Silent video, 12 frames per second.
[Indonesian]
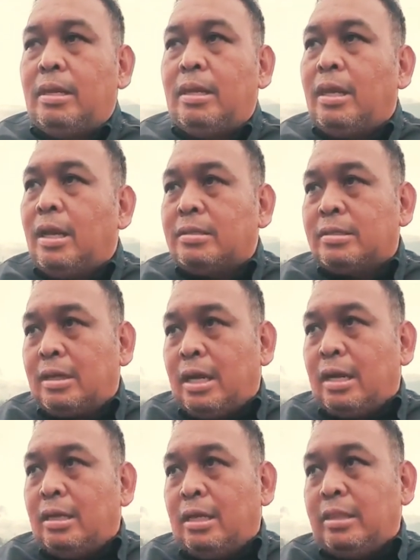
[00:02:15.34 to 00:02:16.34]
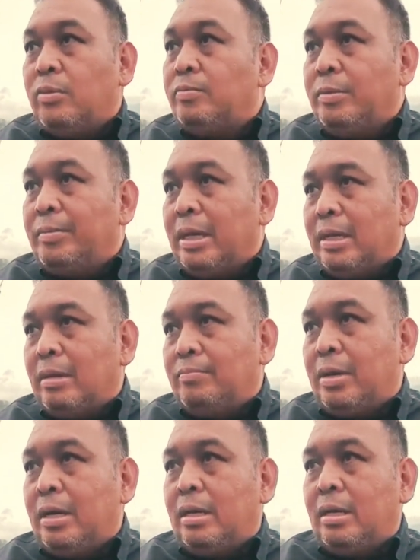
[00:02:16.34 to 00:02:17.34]
Nah, yang sekarang kita optimalkan,
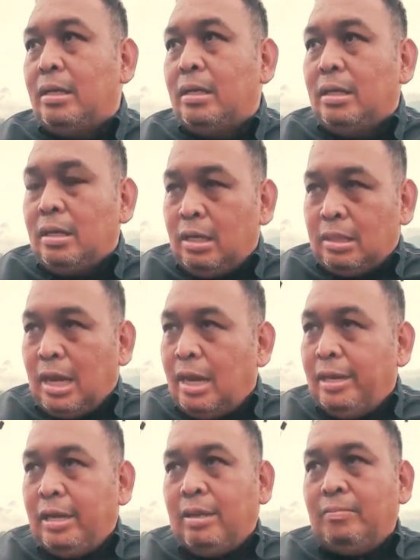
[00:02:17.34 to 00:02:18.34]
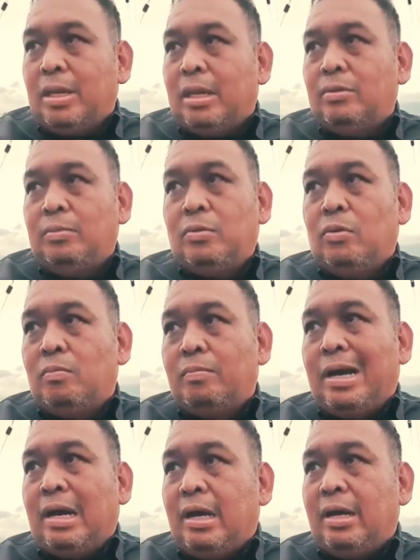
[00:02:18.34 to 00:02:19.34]
Pak. Kita airi melalui
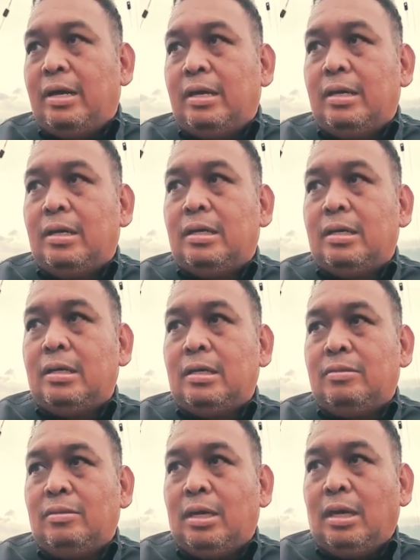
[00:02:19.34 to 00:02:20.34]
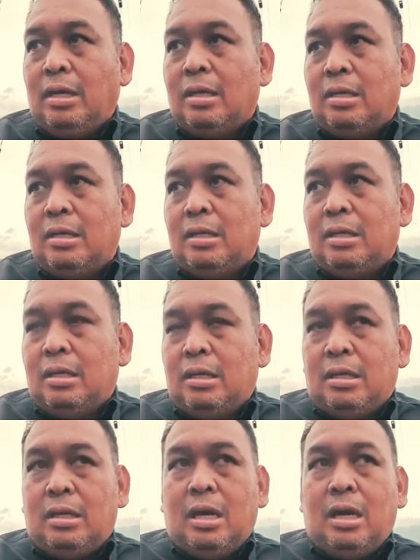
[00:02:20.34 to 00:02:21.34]
pompa. Gitu ya.
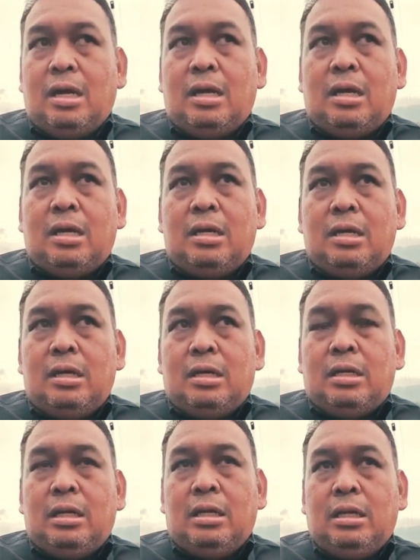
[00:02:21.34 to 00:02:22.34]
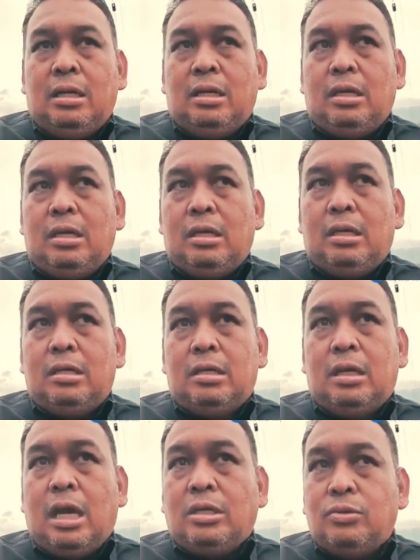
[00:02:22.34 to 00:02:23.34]
Nah, di
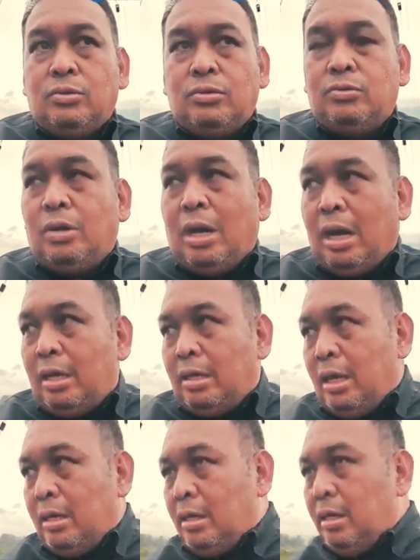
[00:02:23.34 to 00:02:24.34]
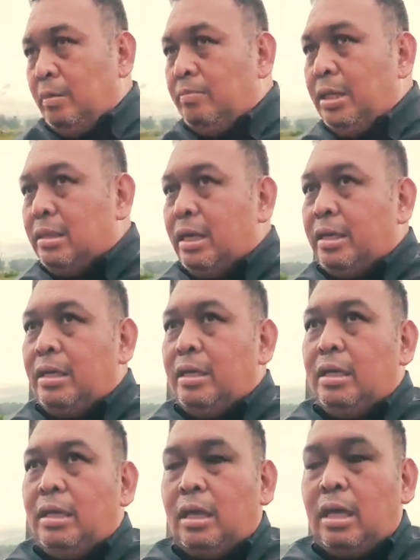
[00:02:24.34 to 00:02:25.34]
Nganjuk juga dan di Blitar
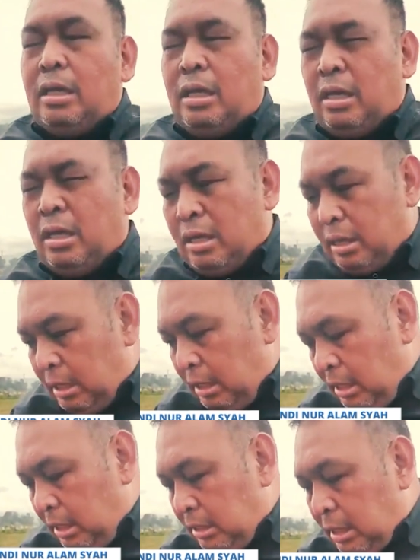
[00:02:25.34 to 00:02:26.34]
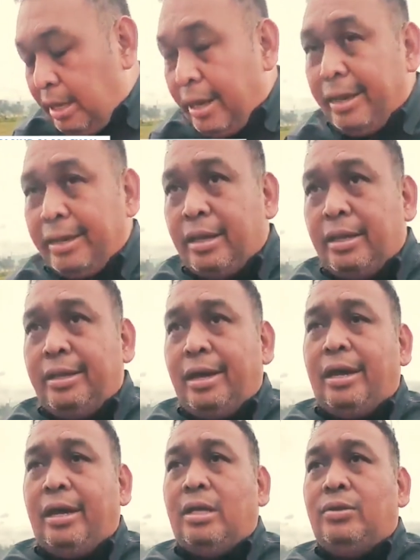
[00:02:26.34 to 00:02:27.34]
ini, eh di Trenggalek ini
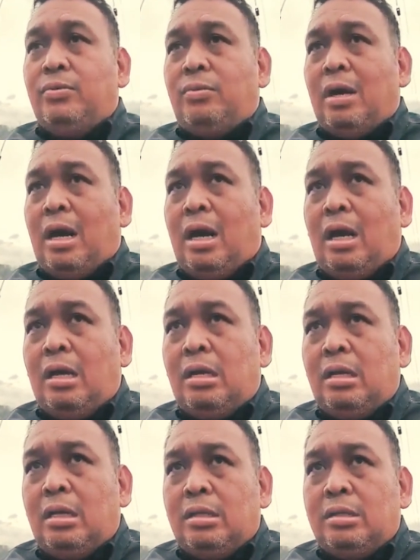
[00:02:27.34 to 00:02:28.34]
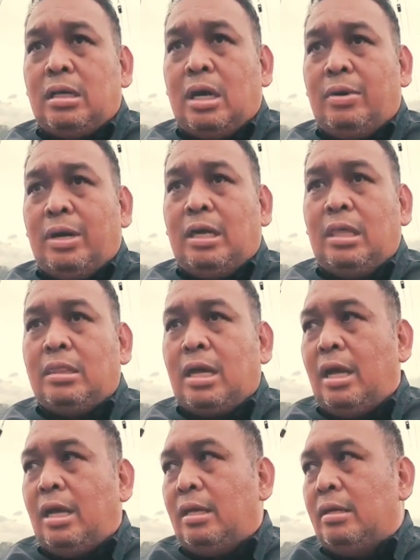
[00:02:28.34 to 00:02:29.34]
ada juga sawah kita